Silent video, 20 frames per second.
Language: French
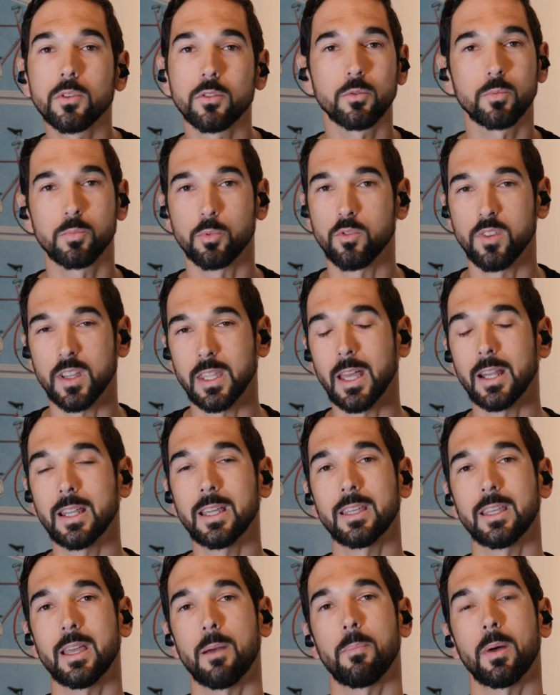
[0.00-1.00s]
Vous pouvez y
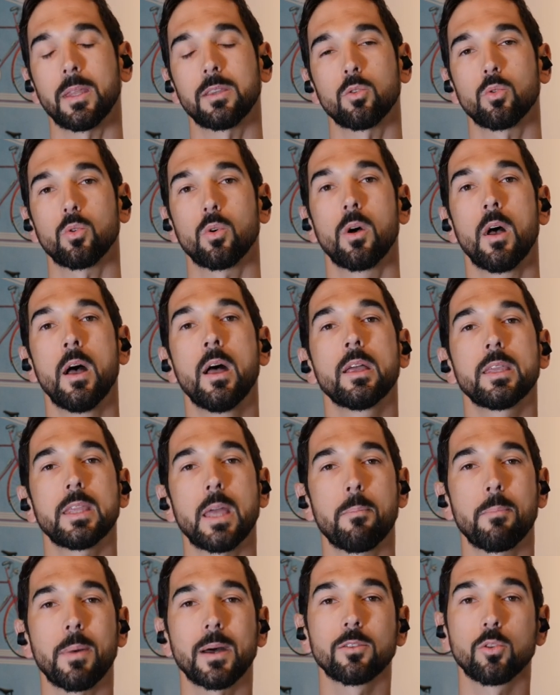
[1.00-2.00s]
aller. Il n'y a pas,
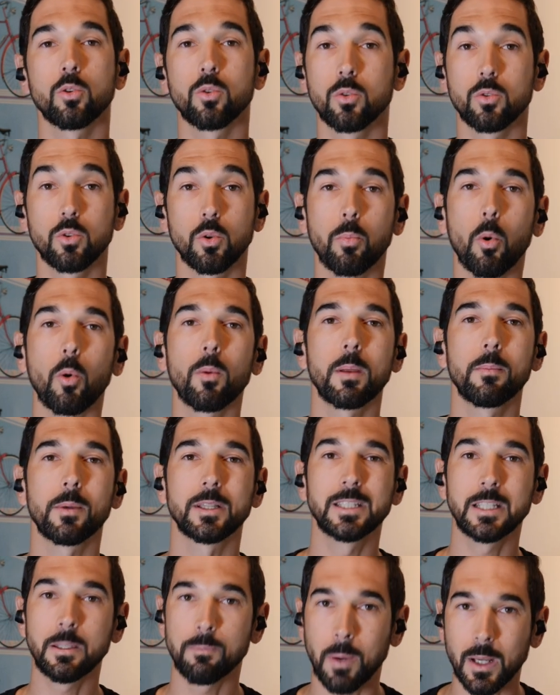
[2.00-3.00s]
a pas de
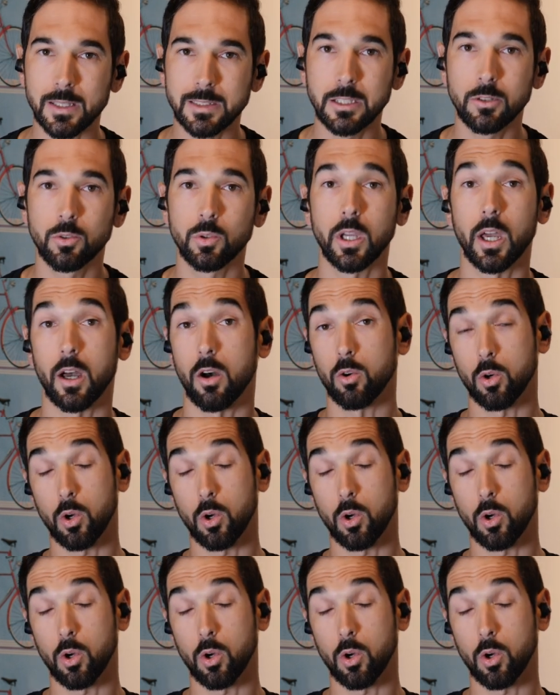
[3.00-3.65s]
problématique particulière.